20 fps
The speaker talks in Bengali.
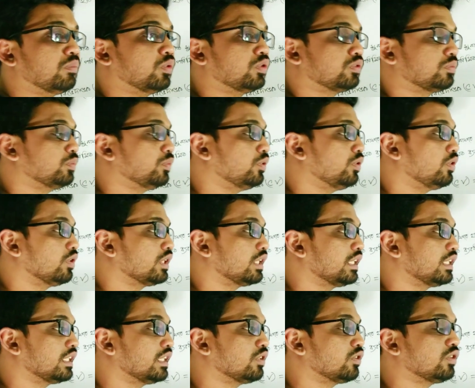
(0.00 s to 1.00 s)
মোট
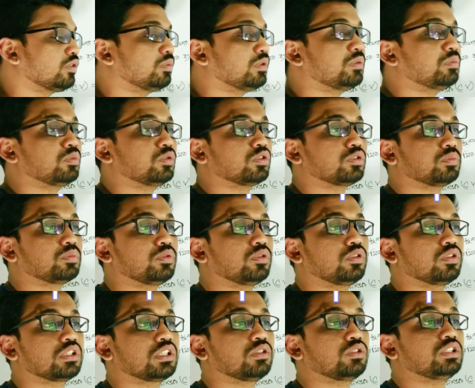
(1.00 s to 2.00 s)
মূল্যকে কি করব মোট
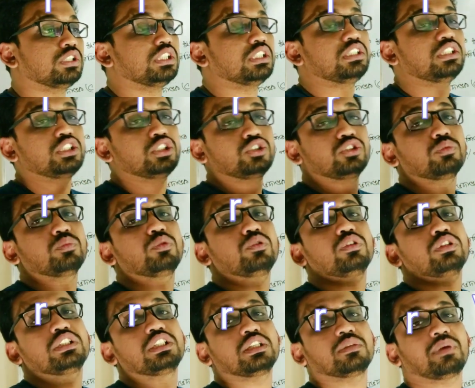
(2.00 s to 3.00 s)
মূল্যকে ওই নির্দিষ্ট
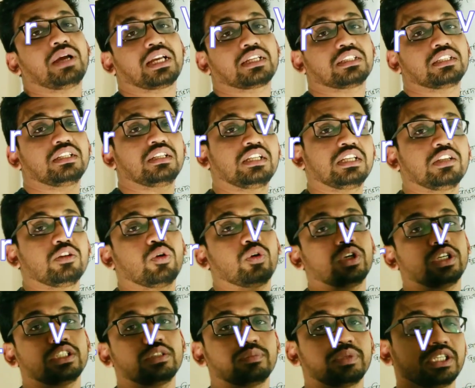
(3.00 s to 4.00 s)
মূল্য দিয়ে ভাগ দিলেই
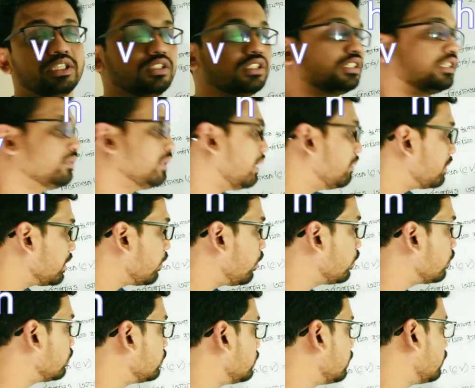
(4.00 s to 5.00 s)
ওয়েট বের হয়ে যাবে আমরা অঙ্ক